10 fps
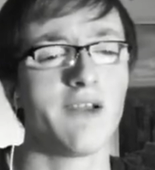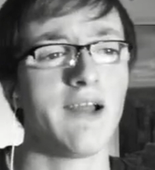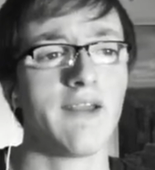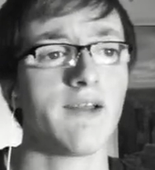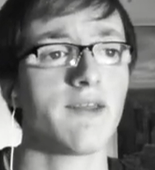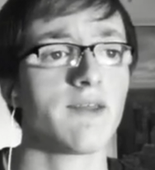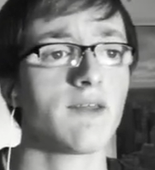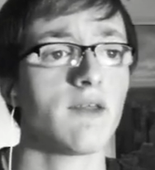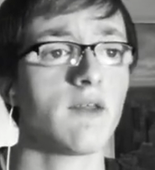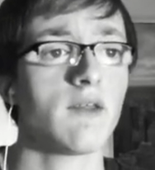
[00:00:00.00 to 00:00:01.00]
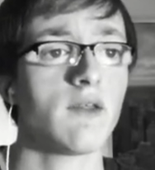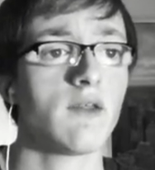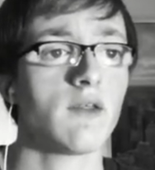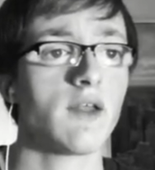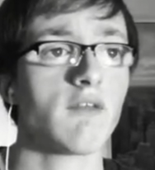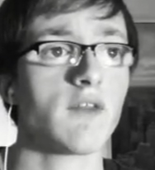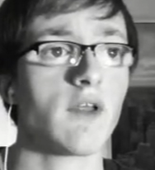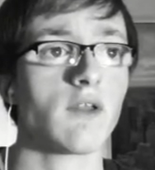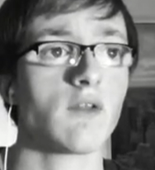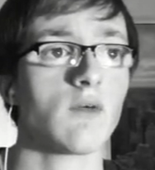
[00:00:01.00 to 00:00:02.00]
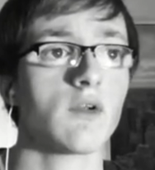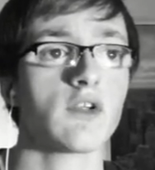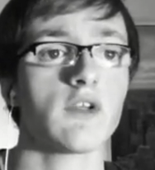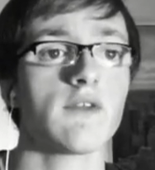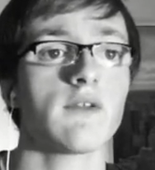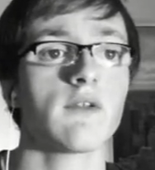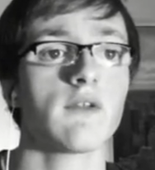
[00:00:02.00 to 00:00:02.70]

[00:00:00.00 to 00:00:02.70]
Lächerlich. Dafür ist der andere tot. Scheiße.